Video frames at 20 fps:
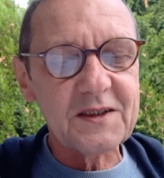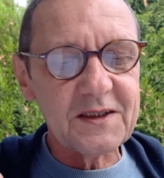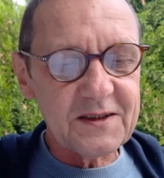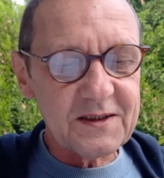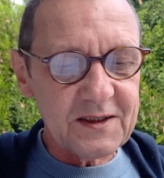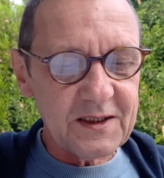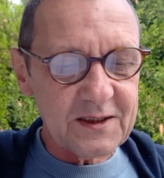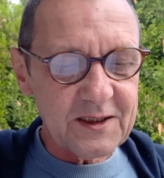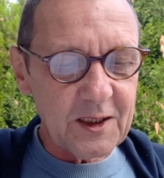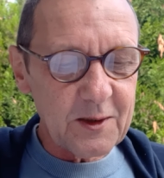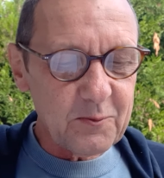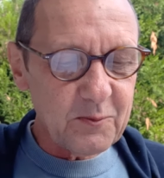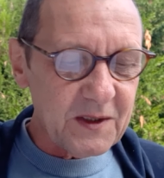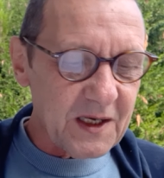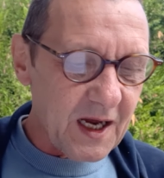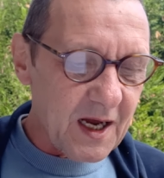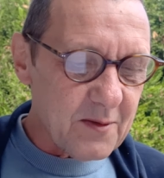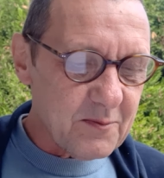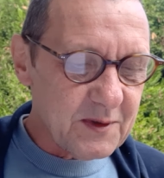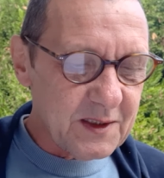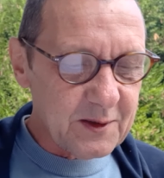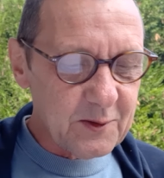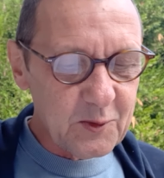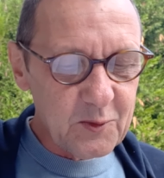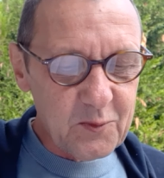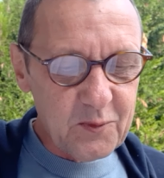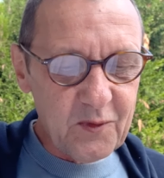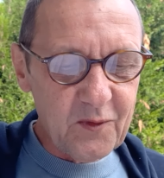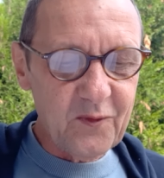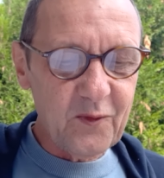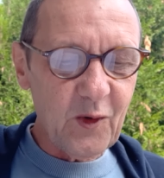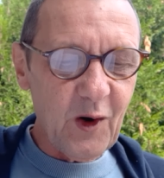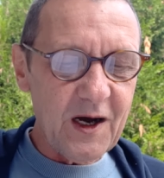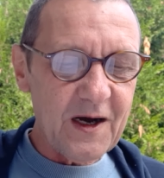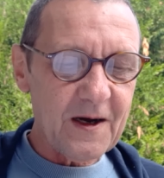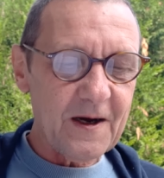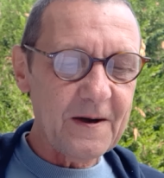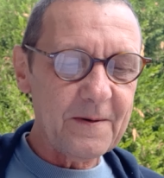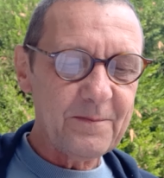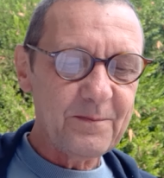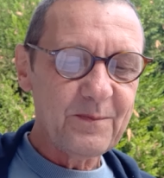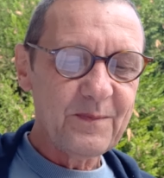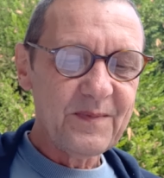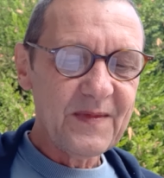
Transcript: cette pyramide du pouvoir. Hein.